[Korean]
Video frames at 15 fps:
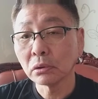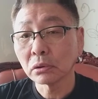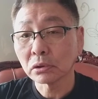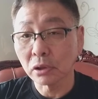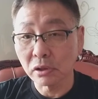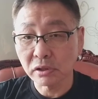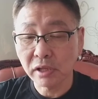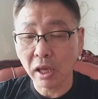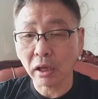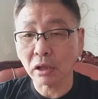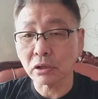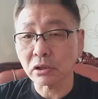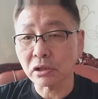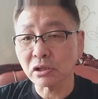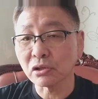전
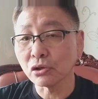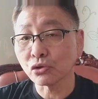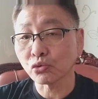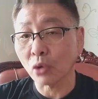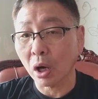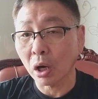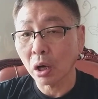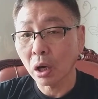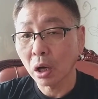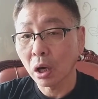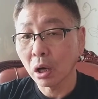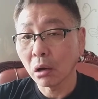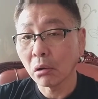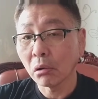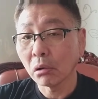세계적인 선수와
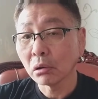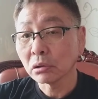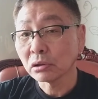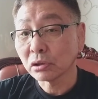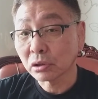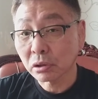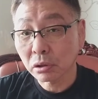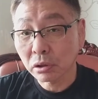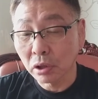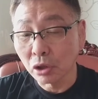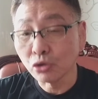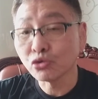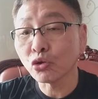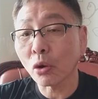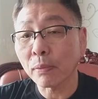
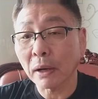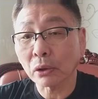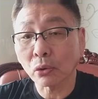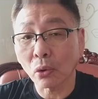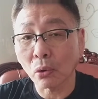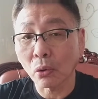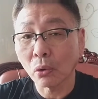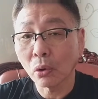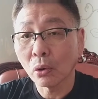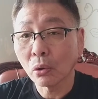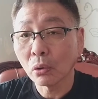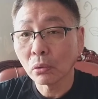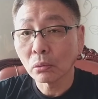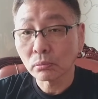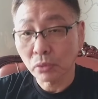견주어 봐도
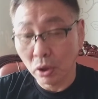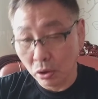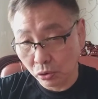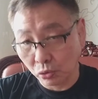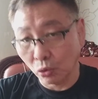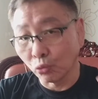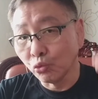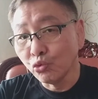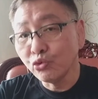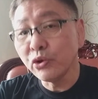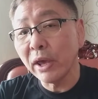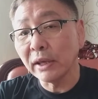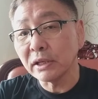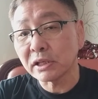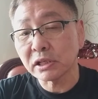결코
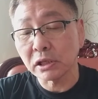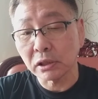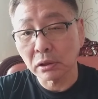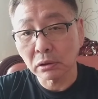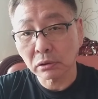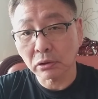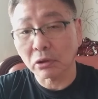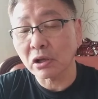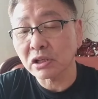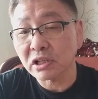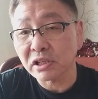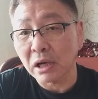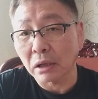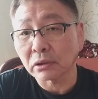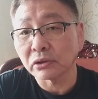위에 있지
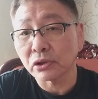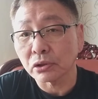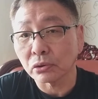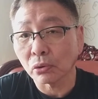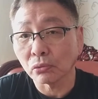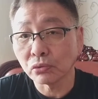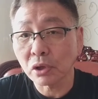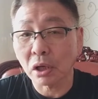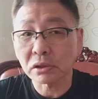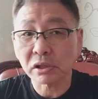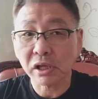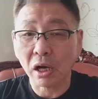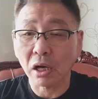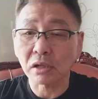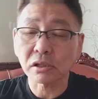떨어지질 않거든요. 우리가 이제
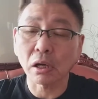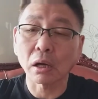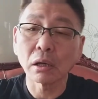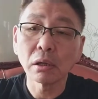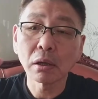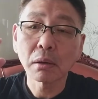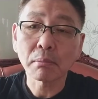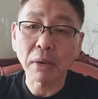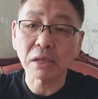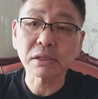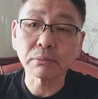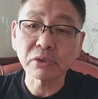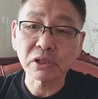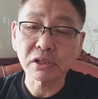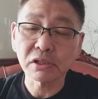제가 항상
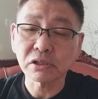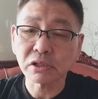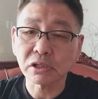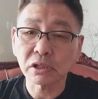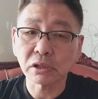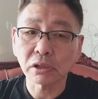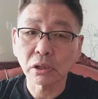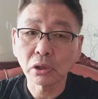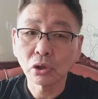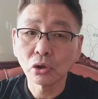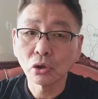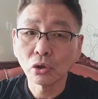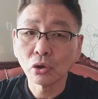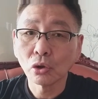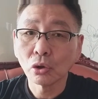말씀드리듯이
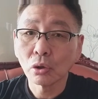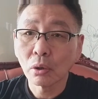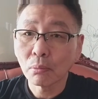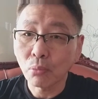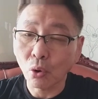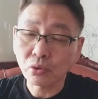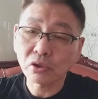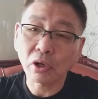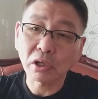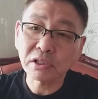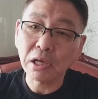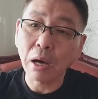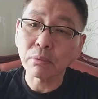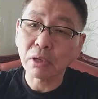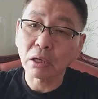복서가
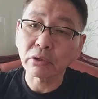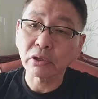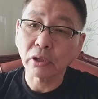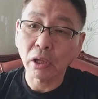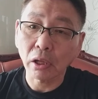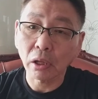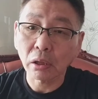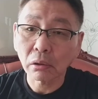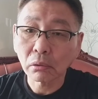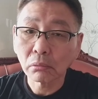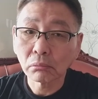시합을 하는데